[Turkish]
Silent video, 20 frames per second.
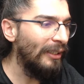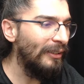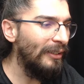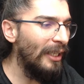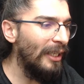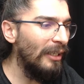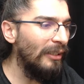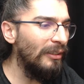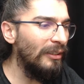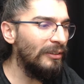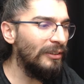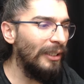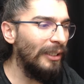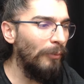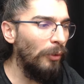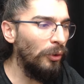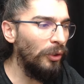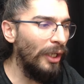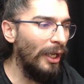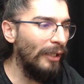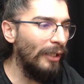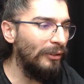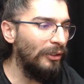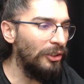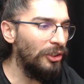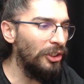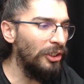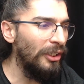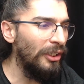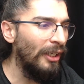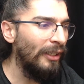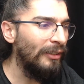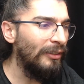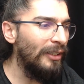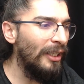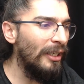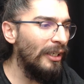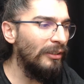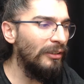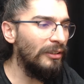Ne alırsam o geldiği için
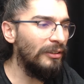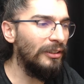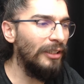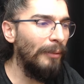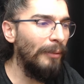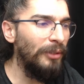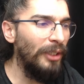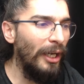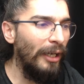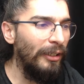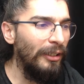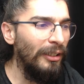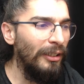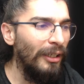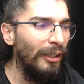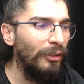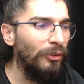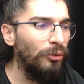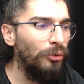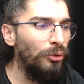ne alırsam yani